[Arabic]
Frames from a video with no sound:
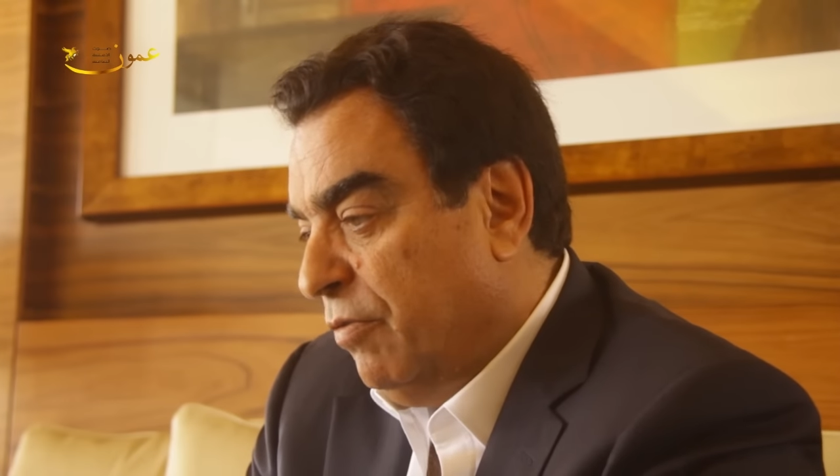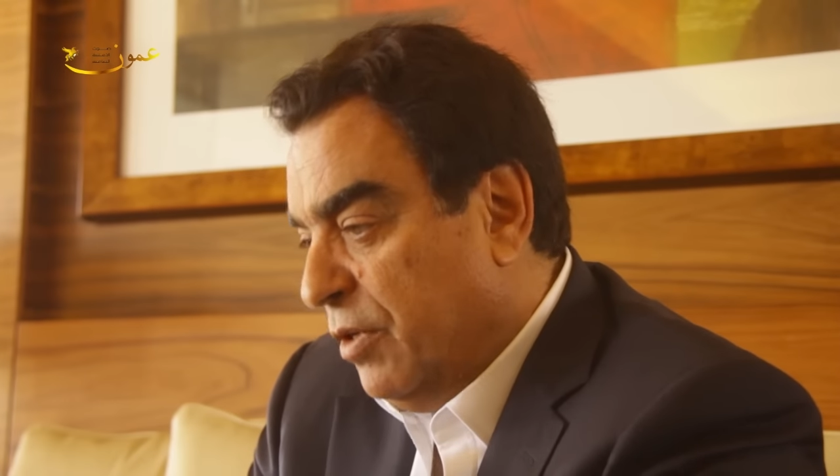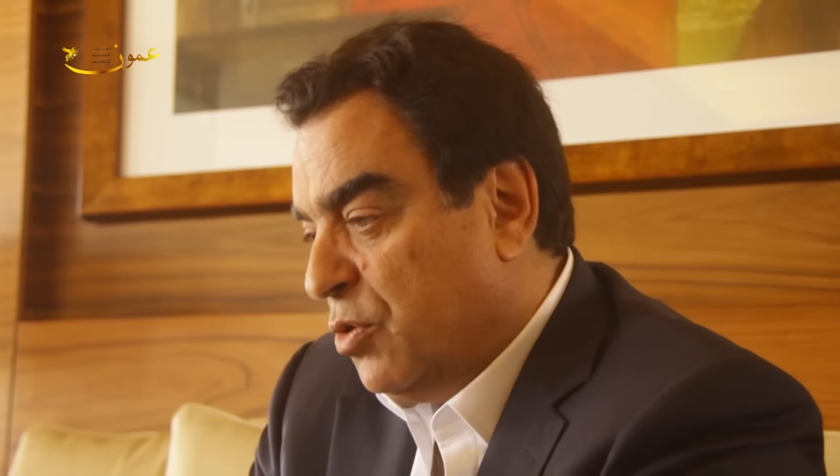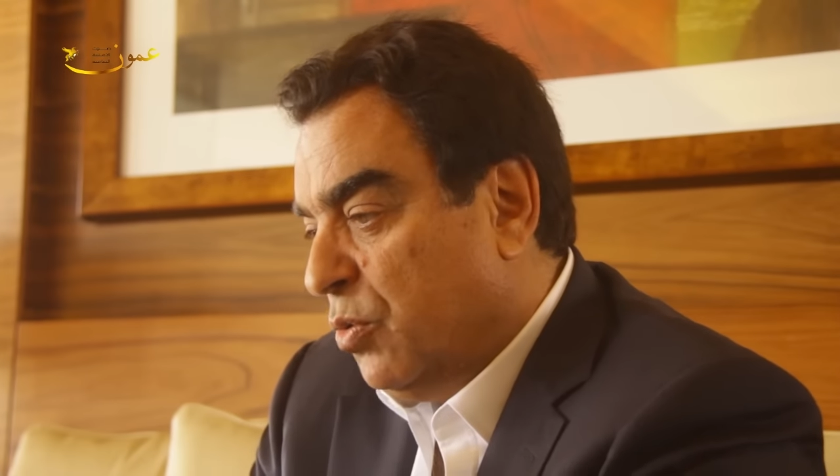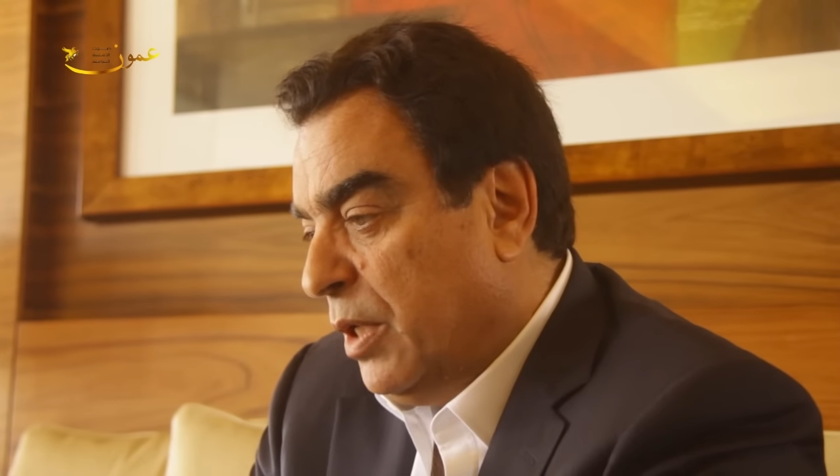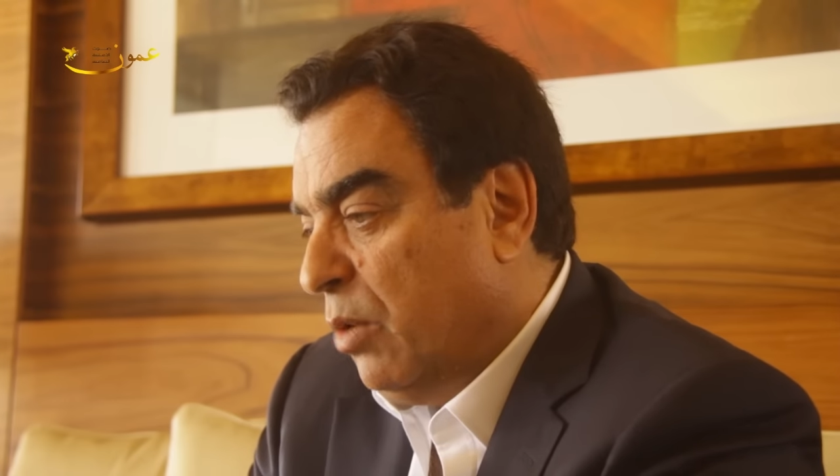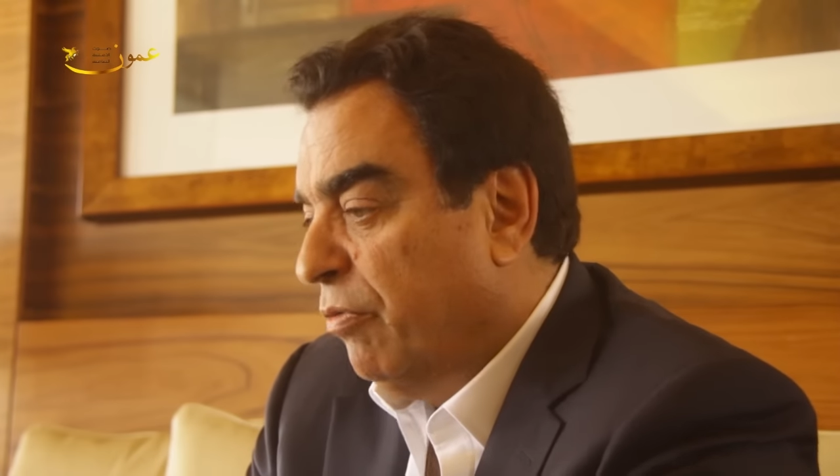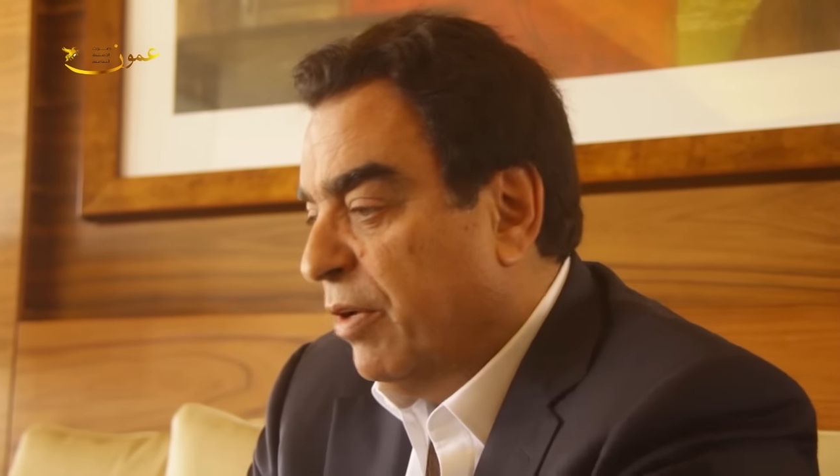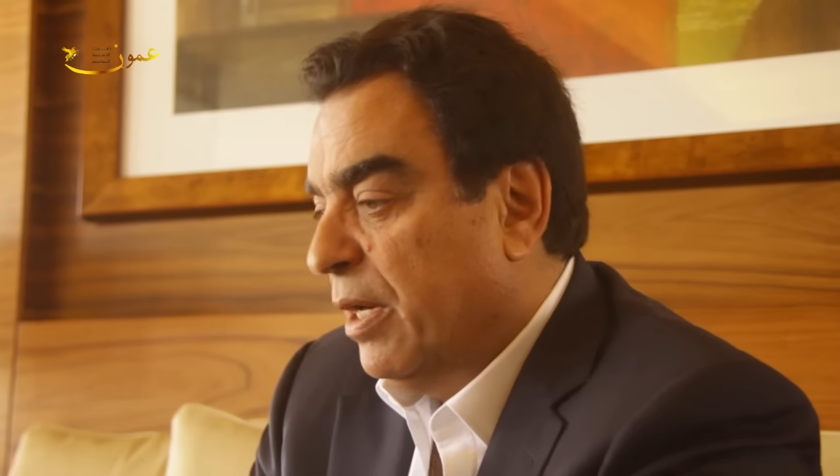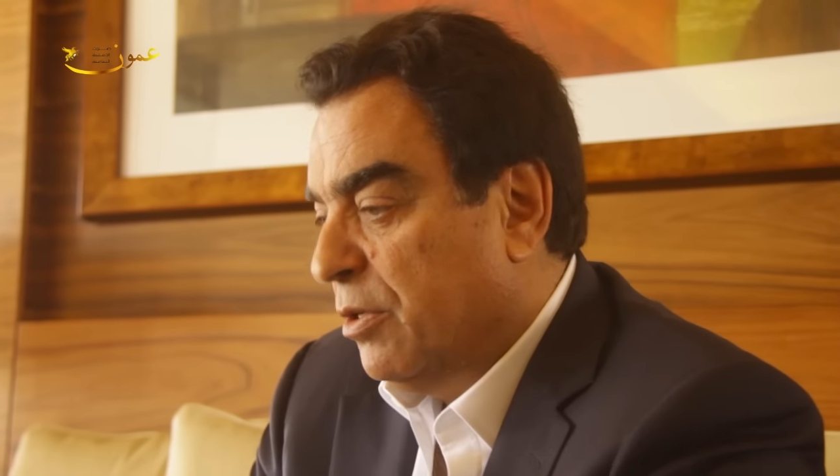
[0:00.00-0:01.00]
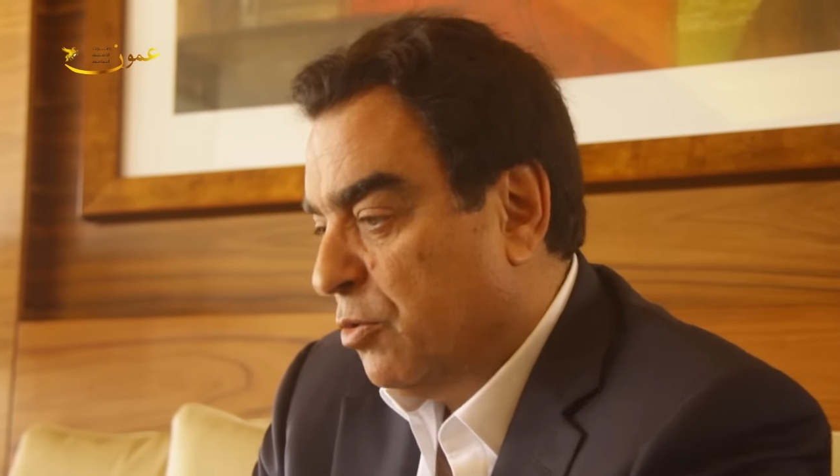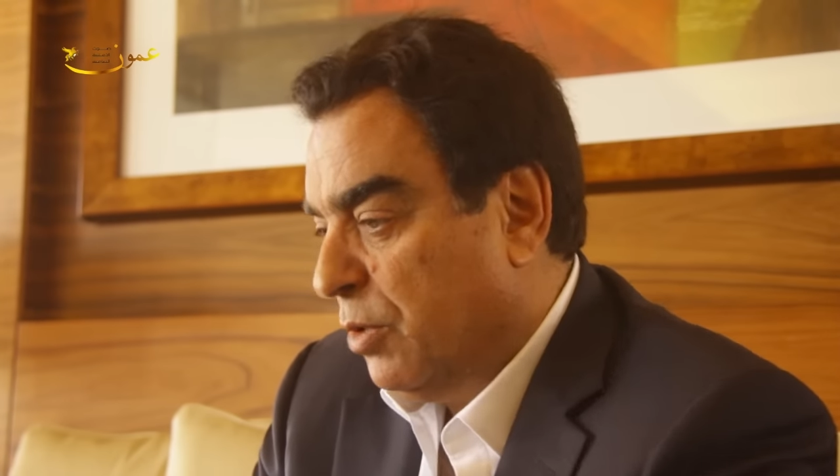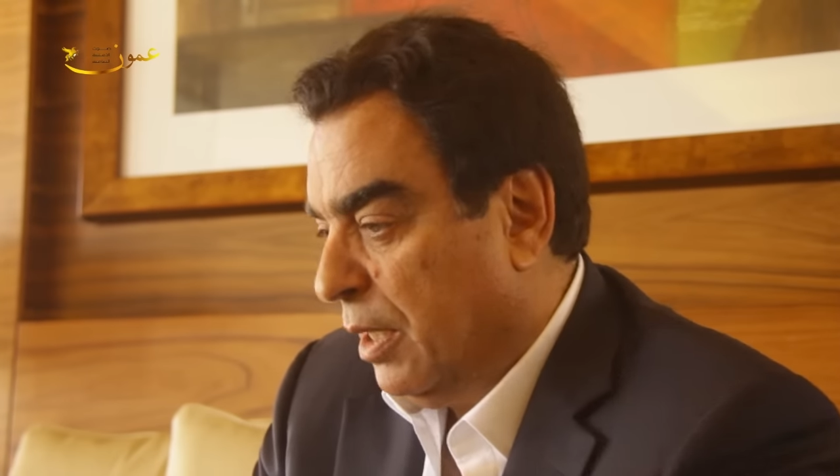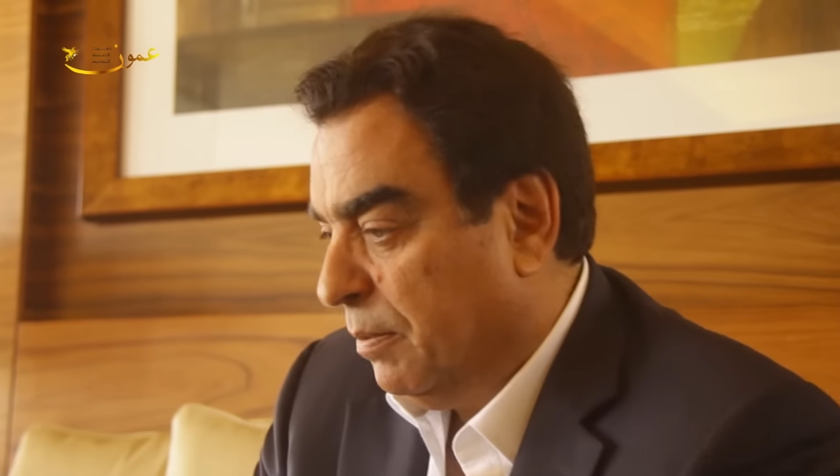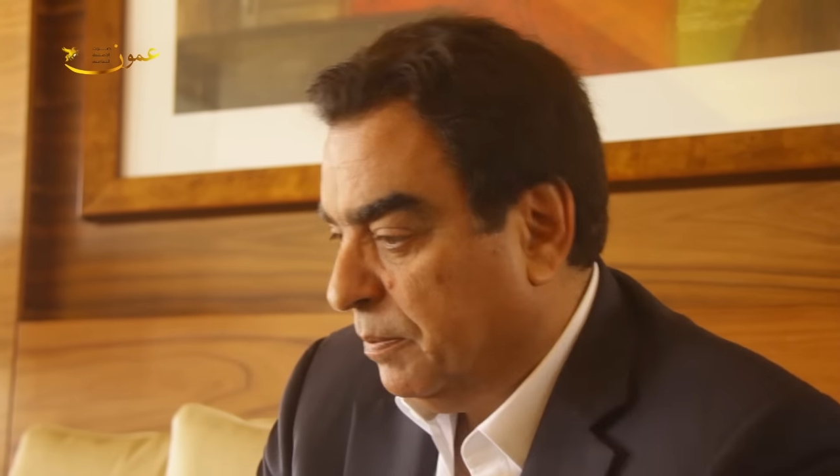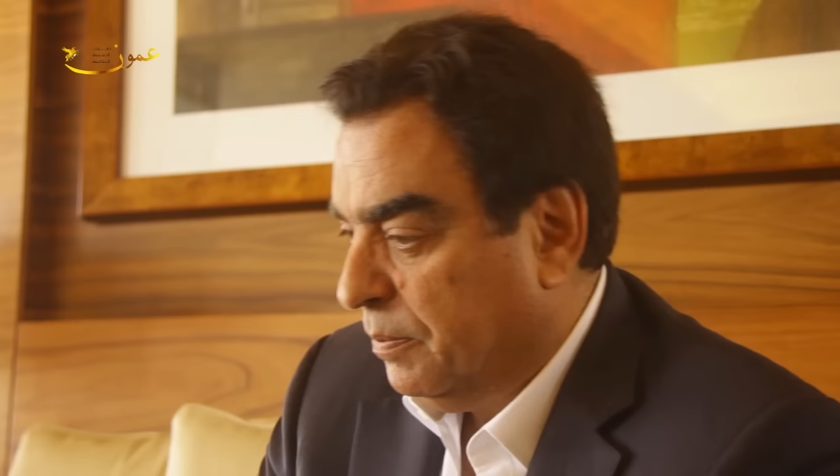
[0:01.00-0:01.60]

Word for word: في سوريا وفي غير سوريا